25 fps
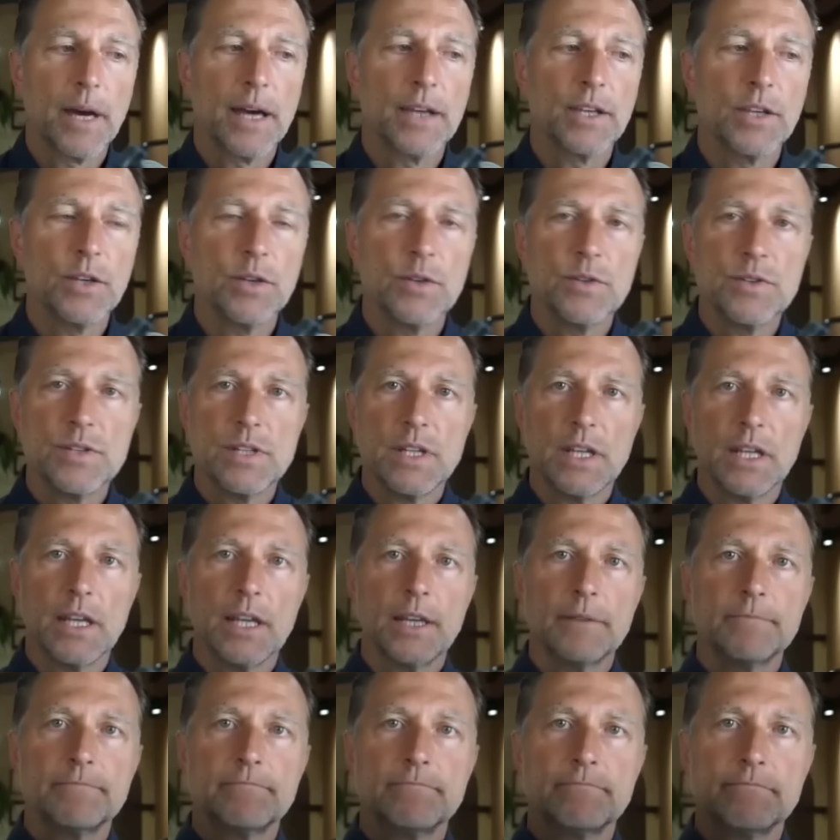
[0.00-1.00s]
я
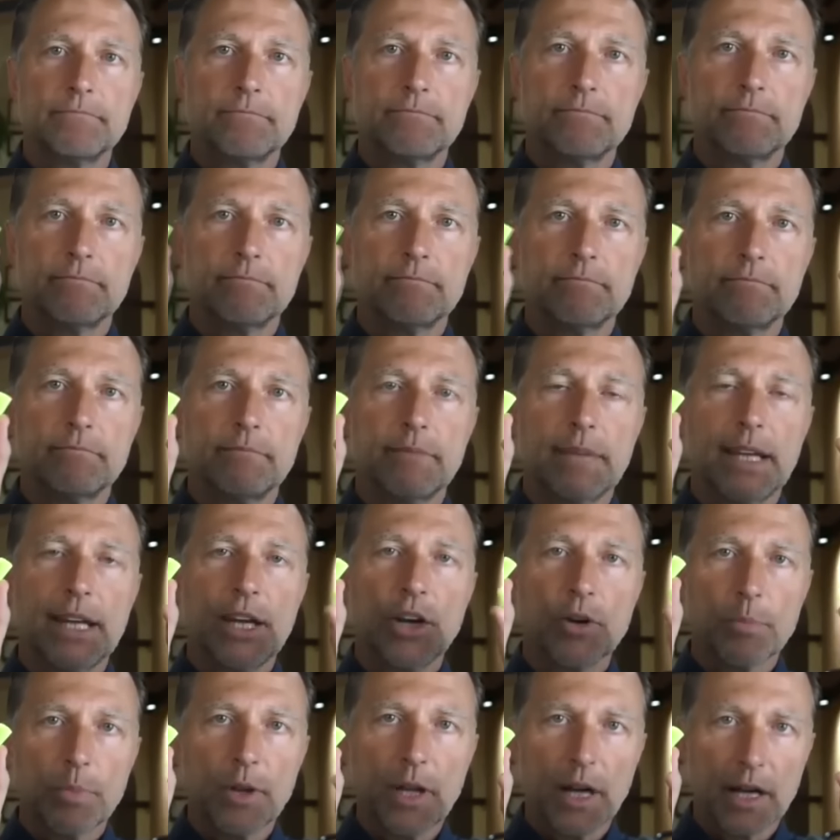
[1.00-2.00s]
воспользуюсь
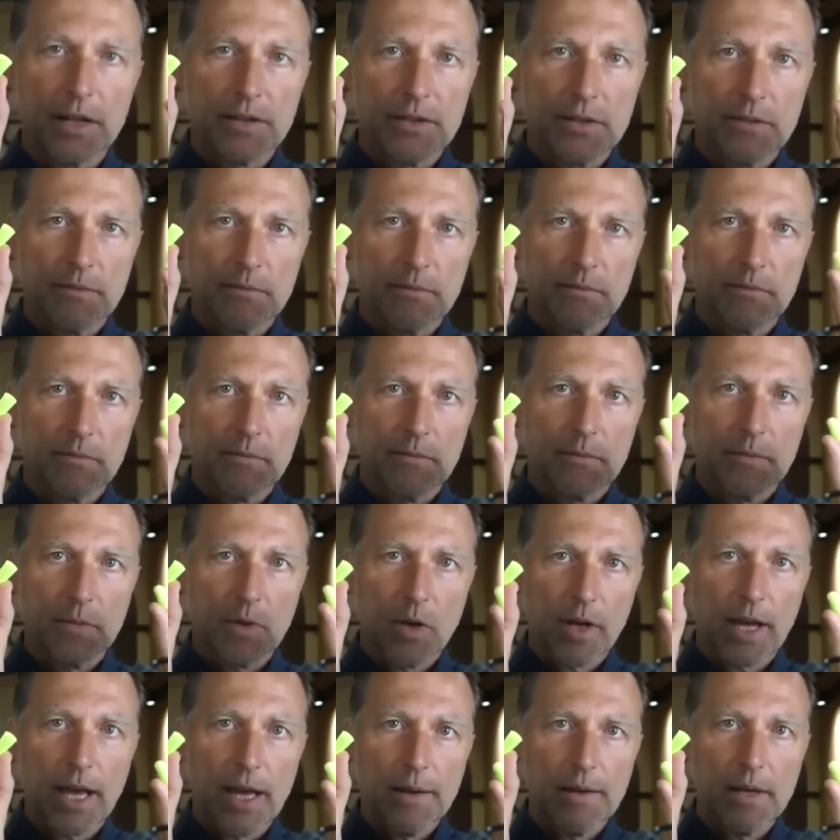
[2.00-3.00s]
берушами.
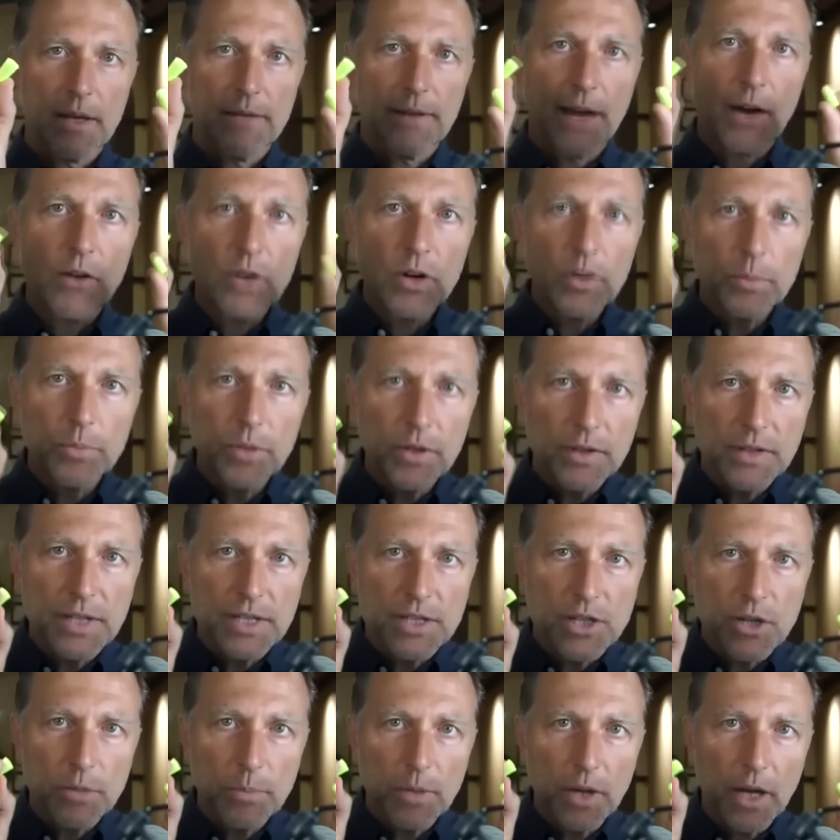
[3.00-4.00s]

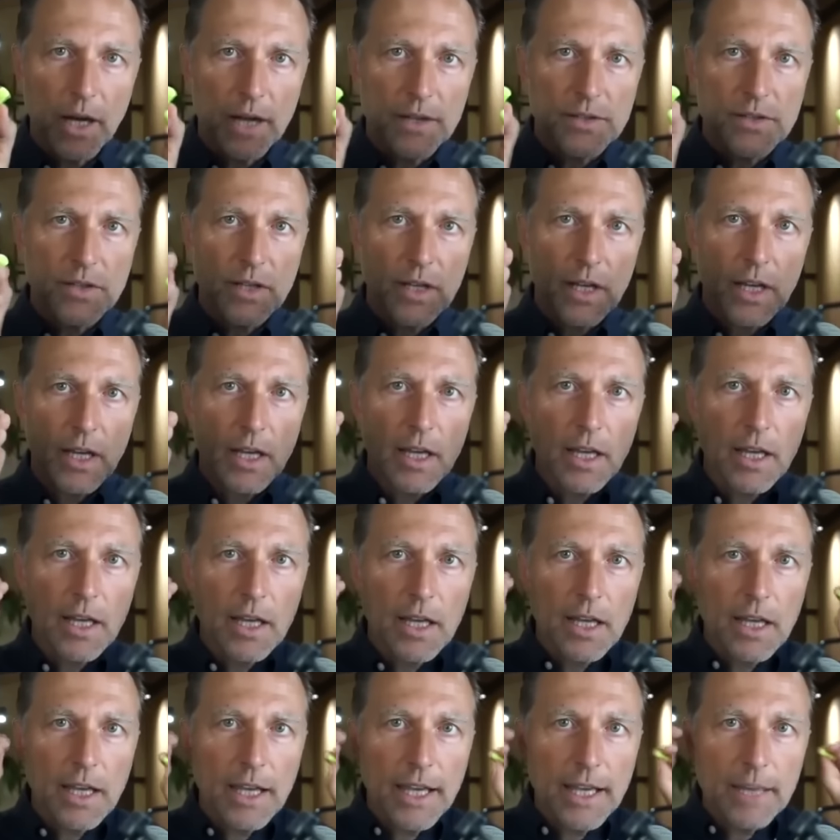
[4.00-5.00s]
Если я вставлю
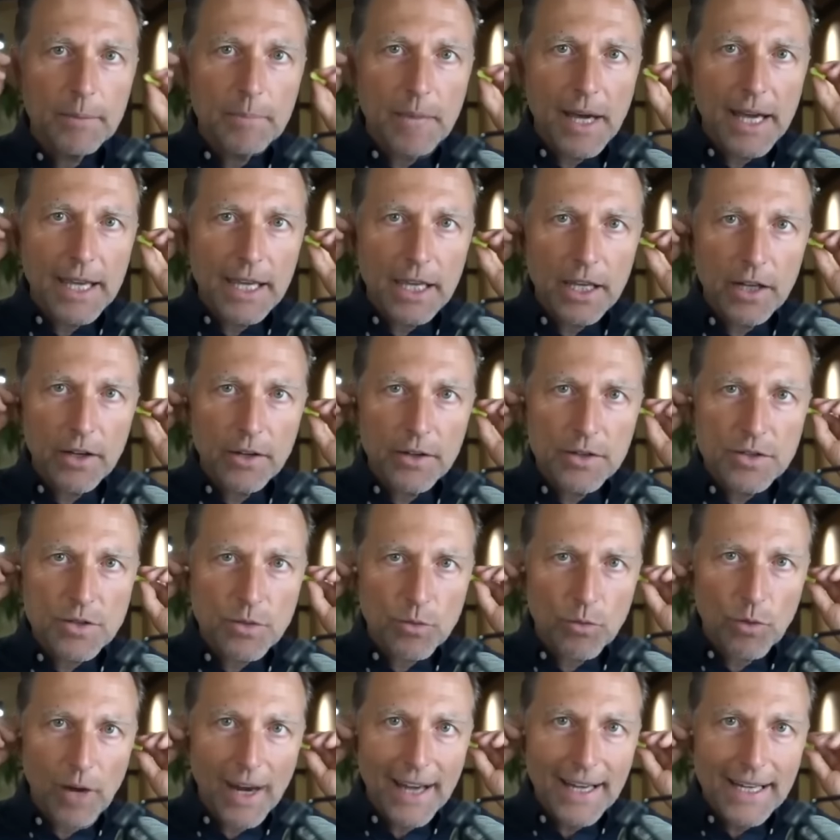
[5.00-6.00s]
эти
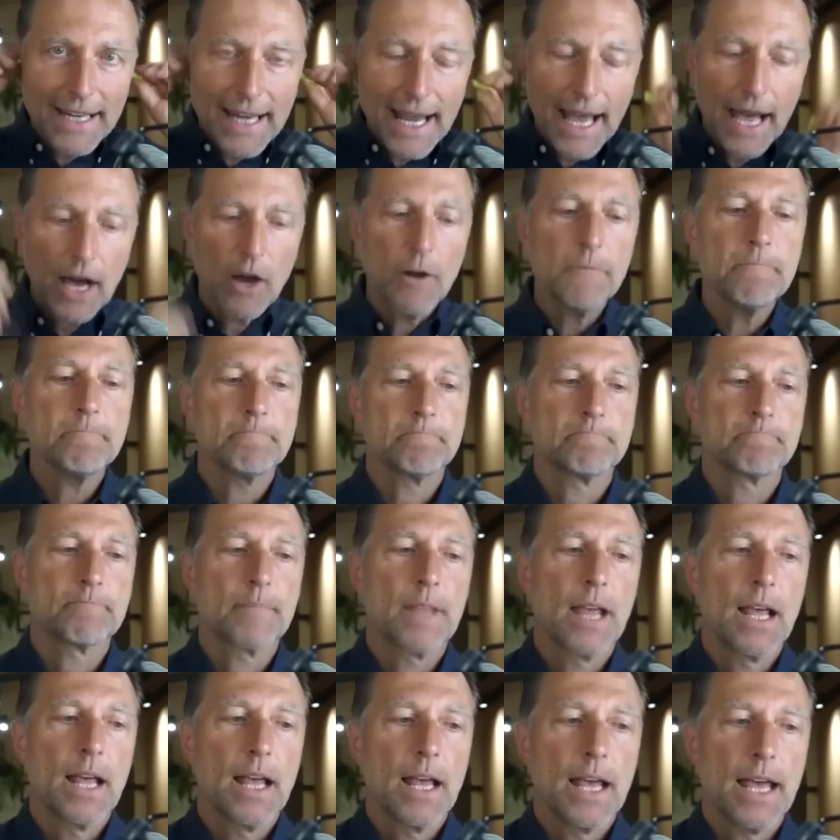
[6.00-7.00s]
беруши себе в
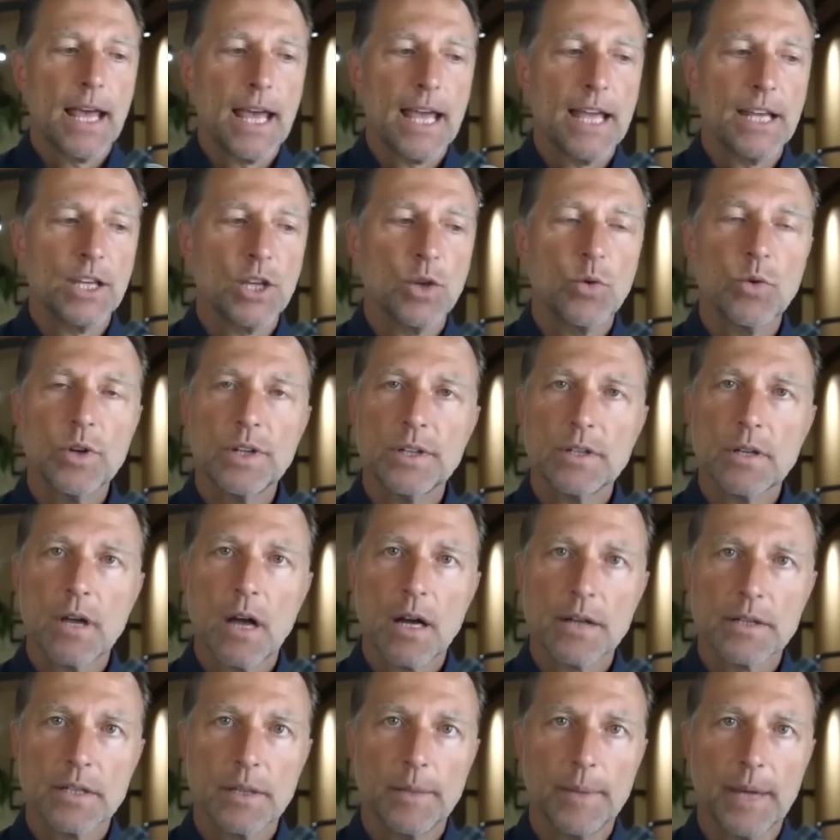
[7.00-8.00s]
уши, и вы
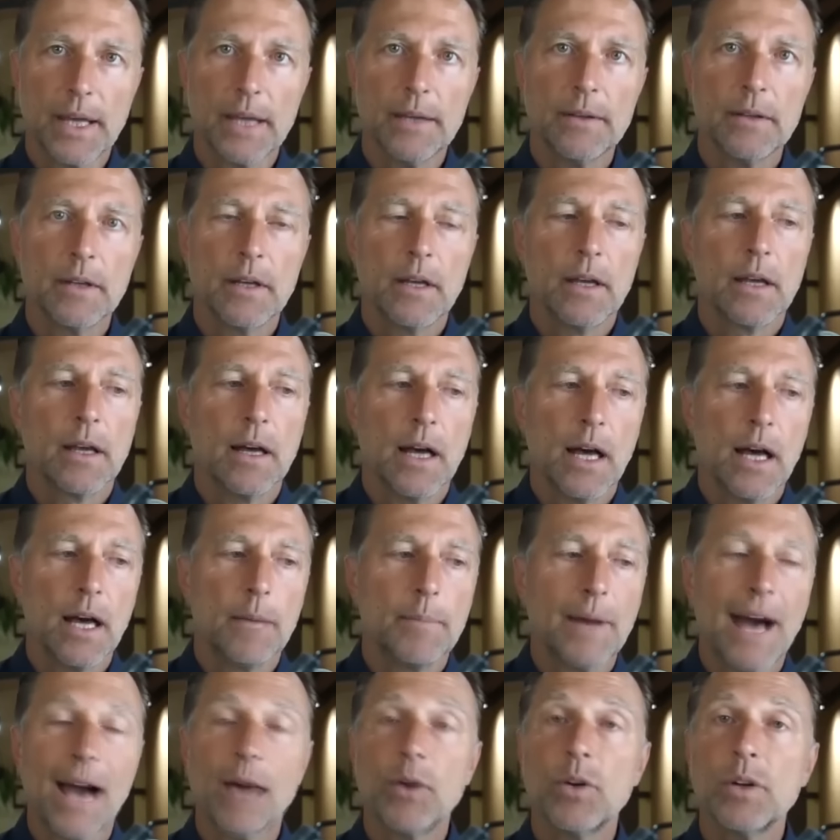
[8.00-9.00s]
будете говорить со um,
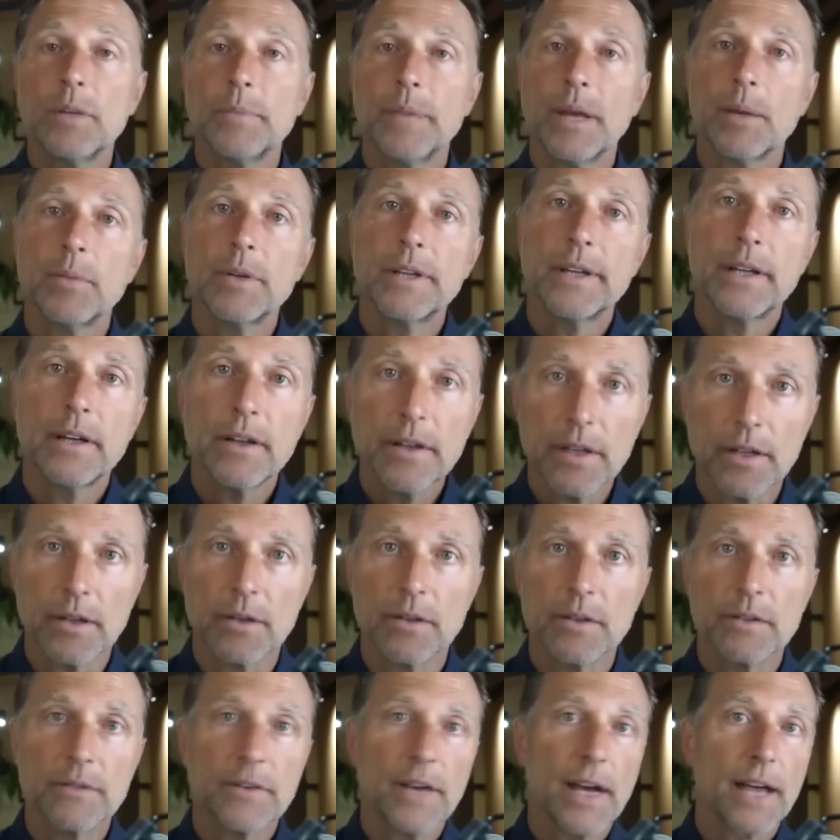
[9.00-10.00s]
мной, я
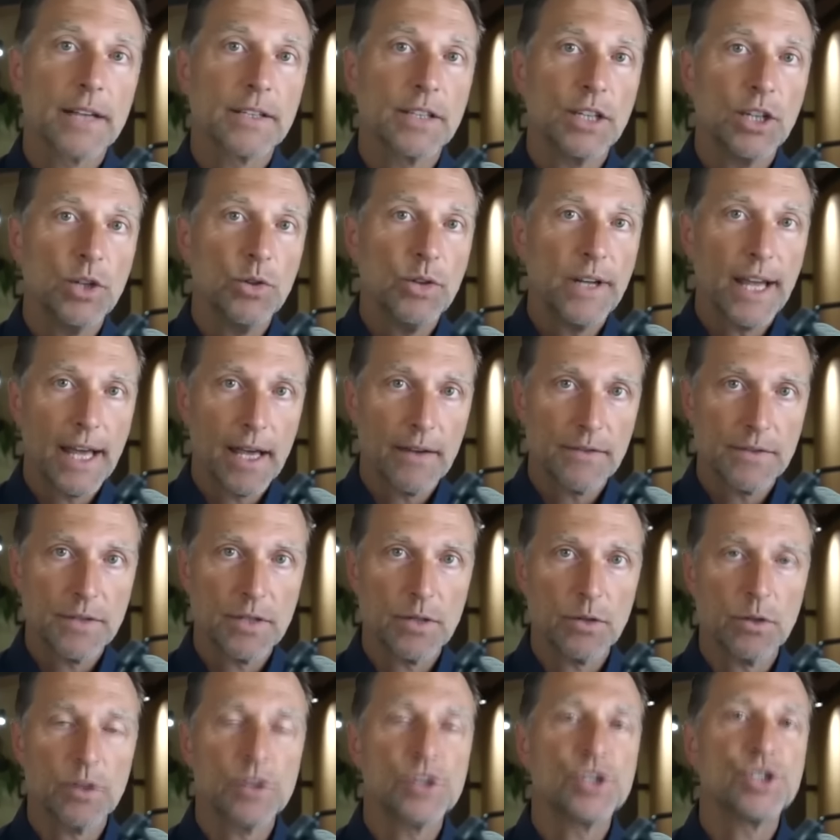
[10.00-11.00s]
вас не услышу.
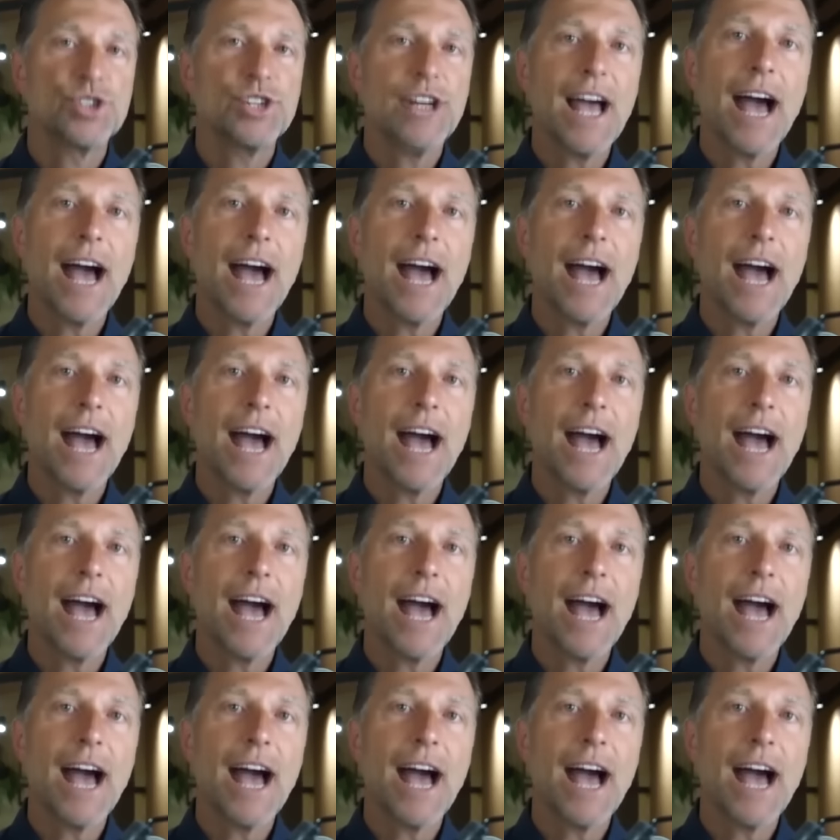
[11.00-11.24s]
Вам придется